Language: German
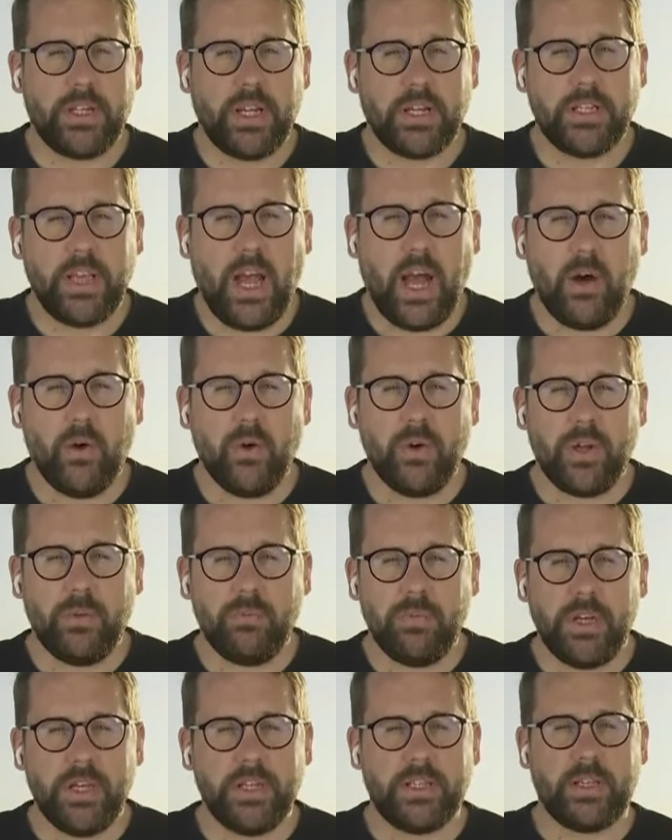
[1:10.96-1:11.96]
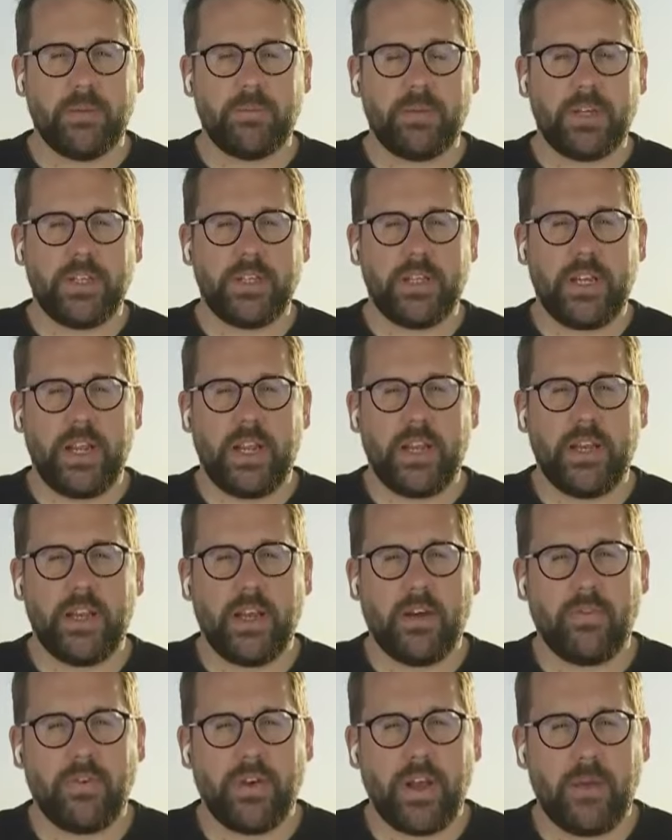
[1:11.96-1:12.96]
Netanyahu, dem Ministerpräsidenten,
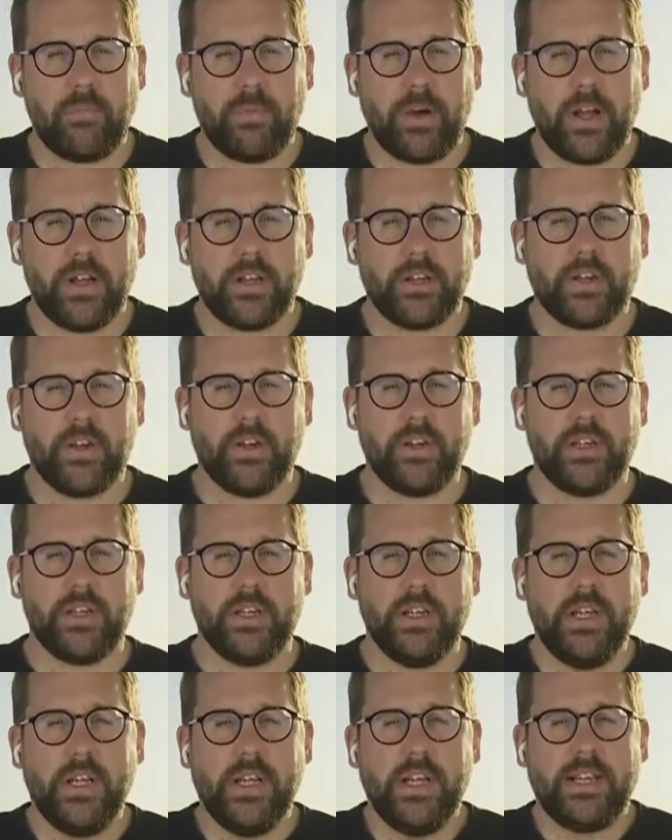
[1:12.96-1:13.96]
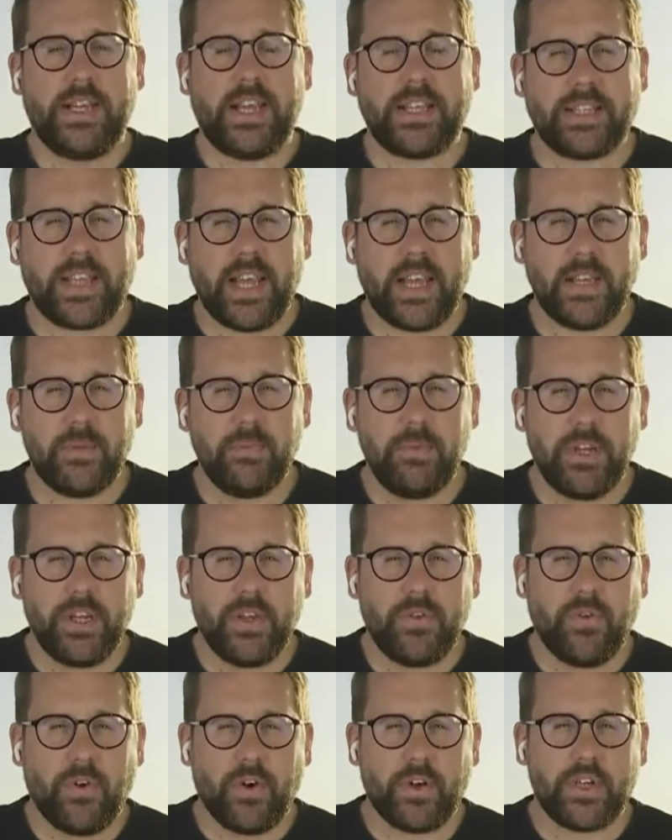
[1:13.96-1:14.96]
davon abhalten könnte, das kann ich mir
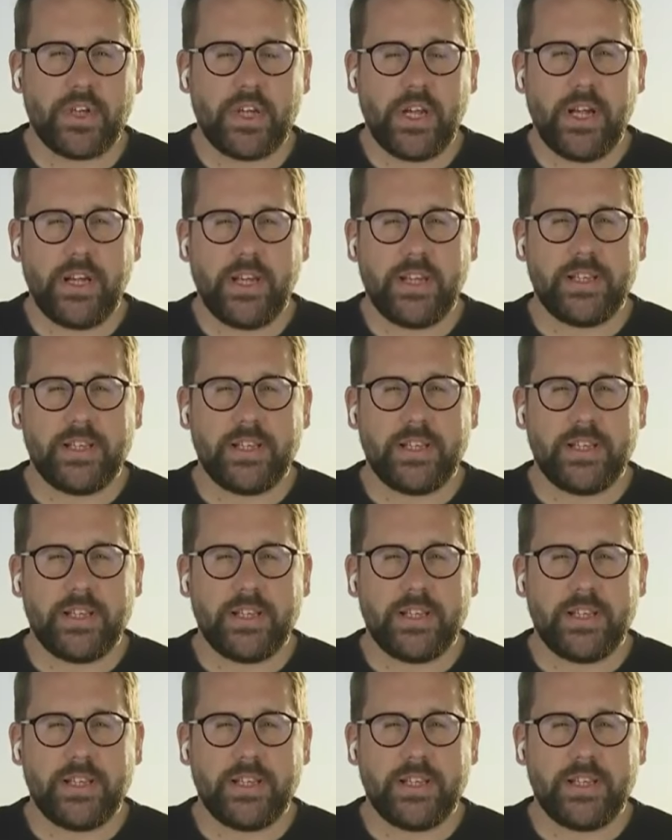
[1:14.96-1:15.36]
nicht vorstellen.